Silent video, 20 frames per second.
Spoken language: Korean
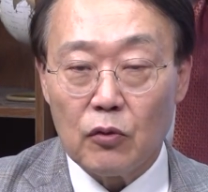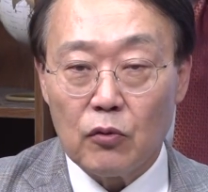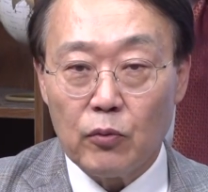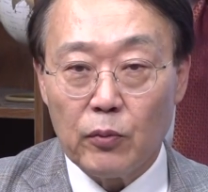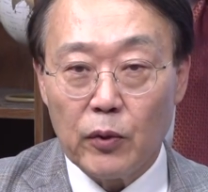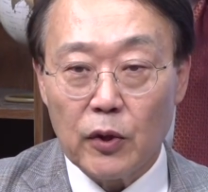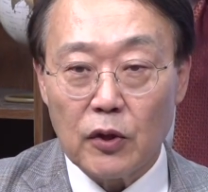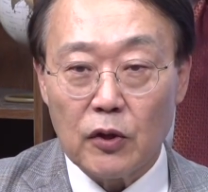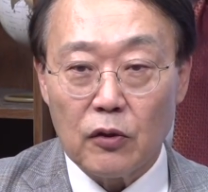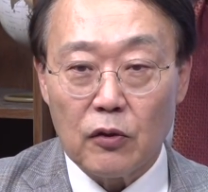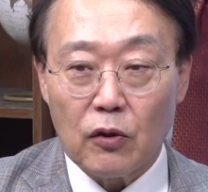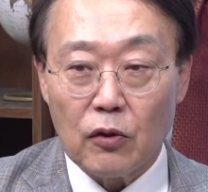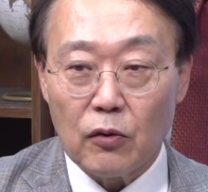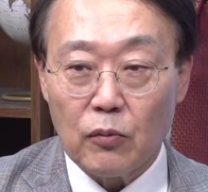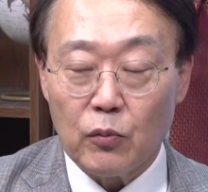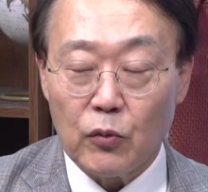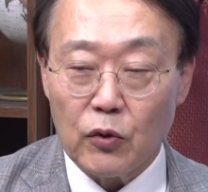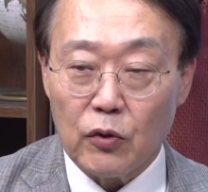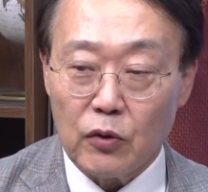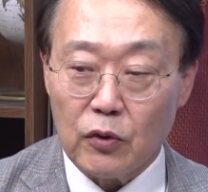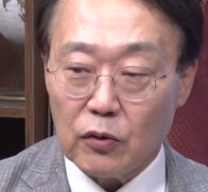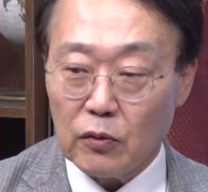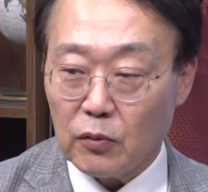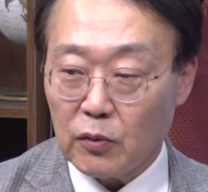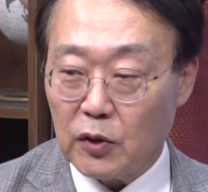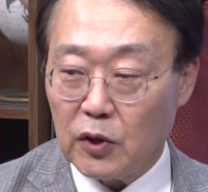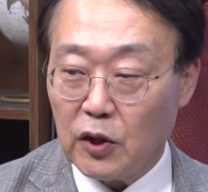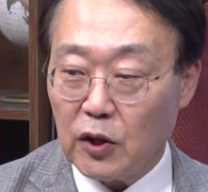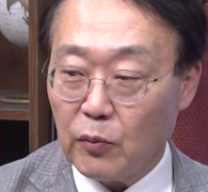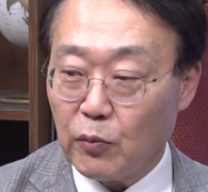후보 같은 경우뭐
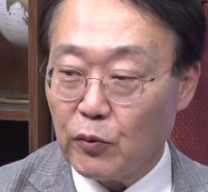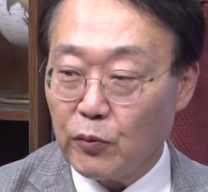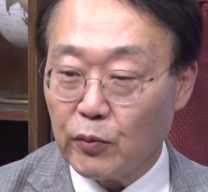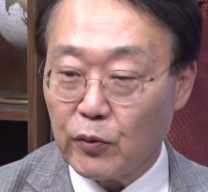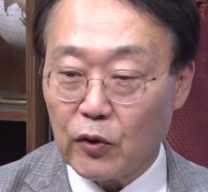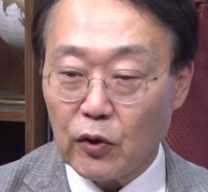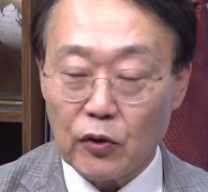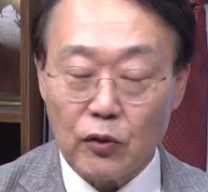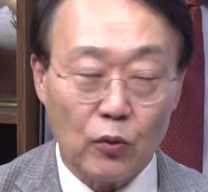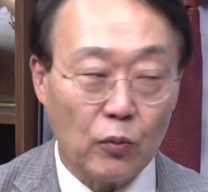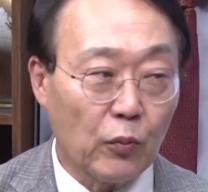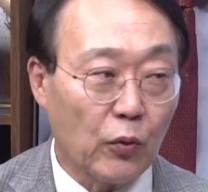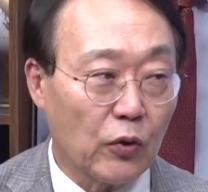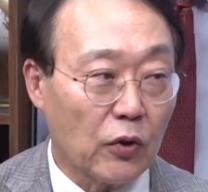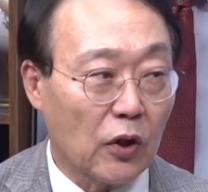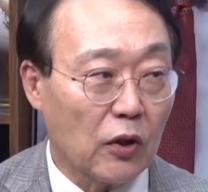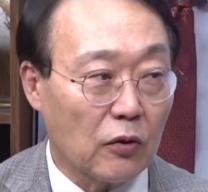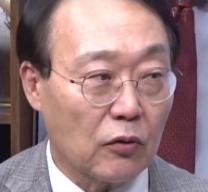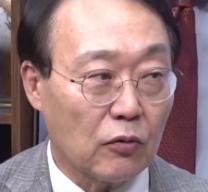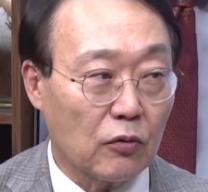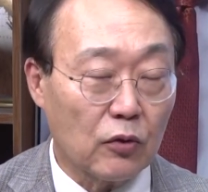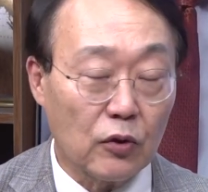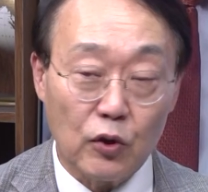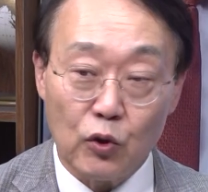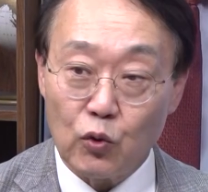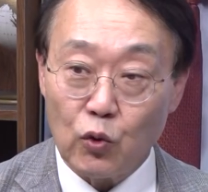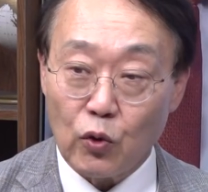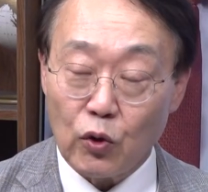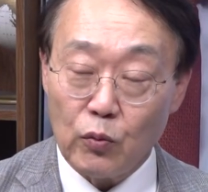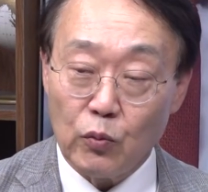기재부부터 손본다 그러고
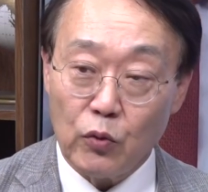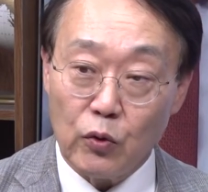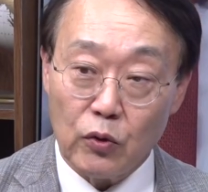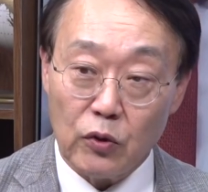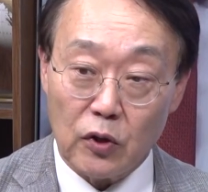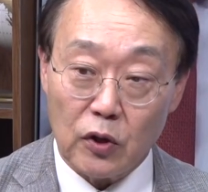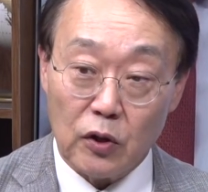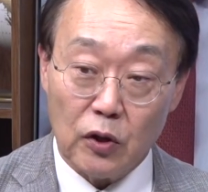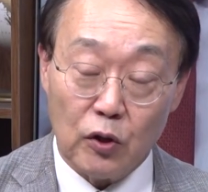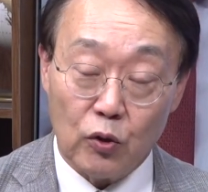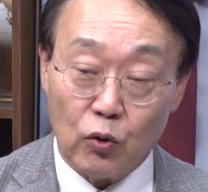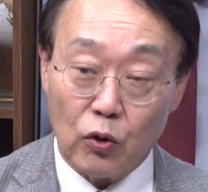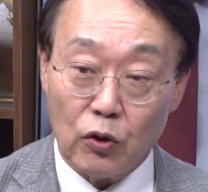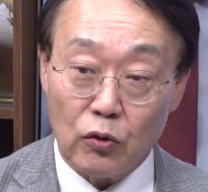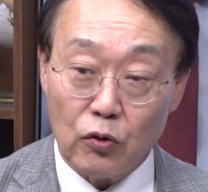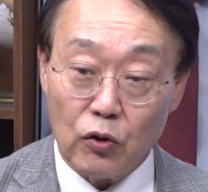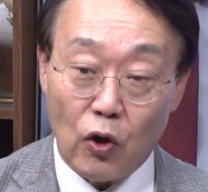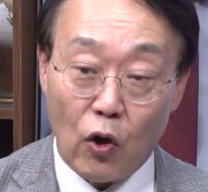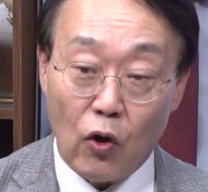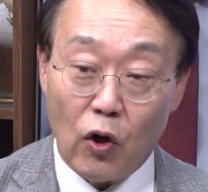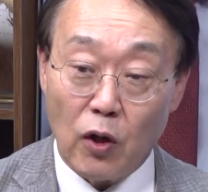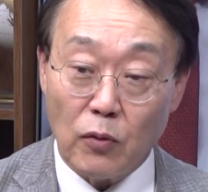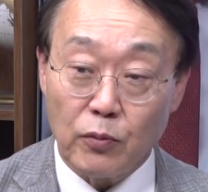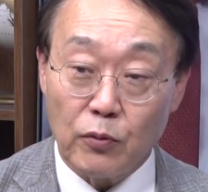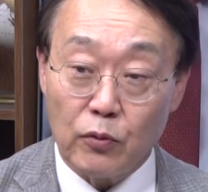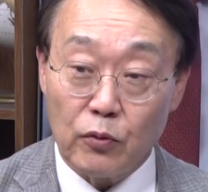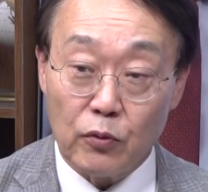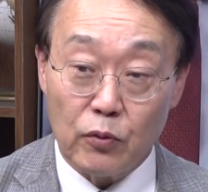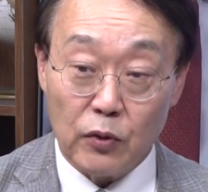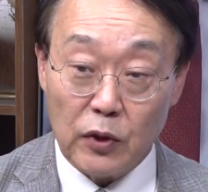이쪽에 뭐 이쪽에도
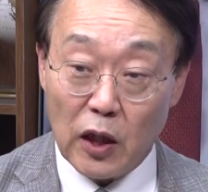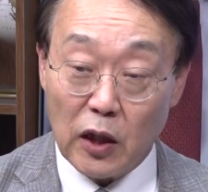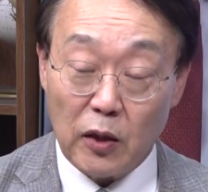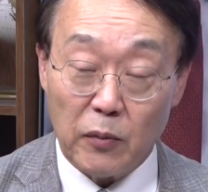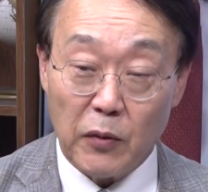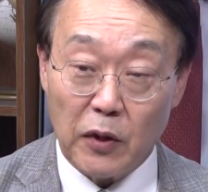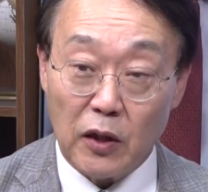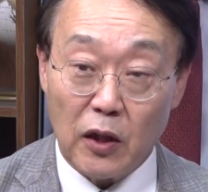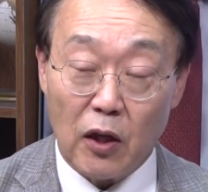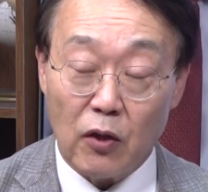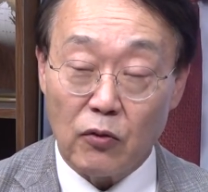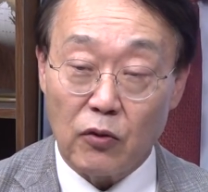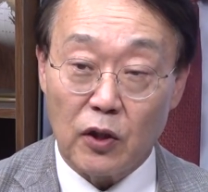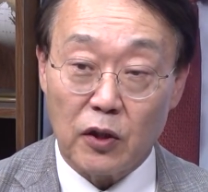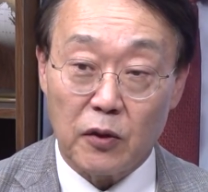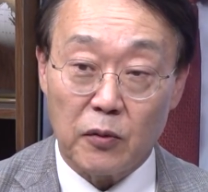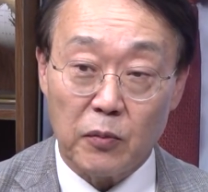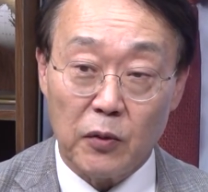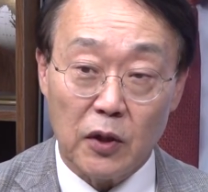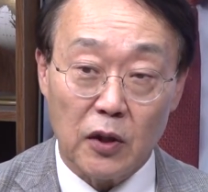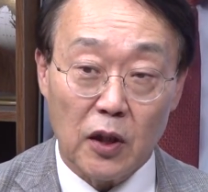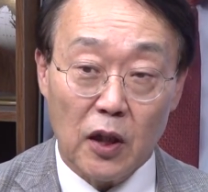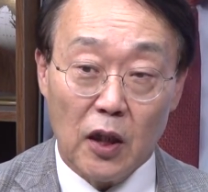여가부 얘기만 나온 것 같지만